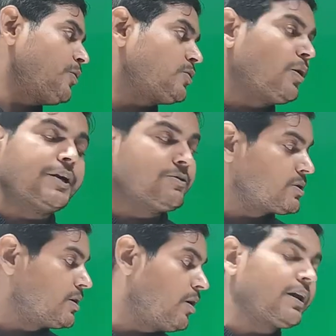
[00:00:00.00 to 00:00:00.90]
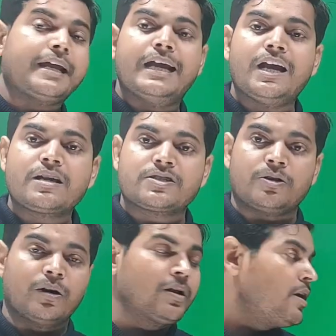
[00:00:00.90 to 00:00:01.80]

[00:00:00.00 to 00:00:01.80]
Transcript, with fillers: प्रोटॉन न्यूट्रॉन और इलेक्ट्रॉन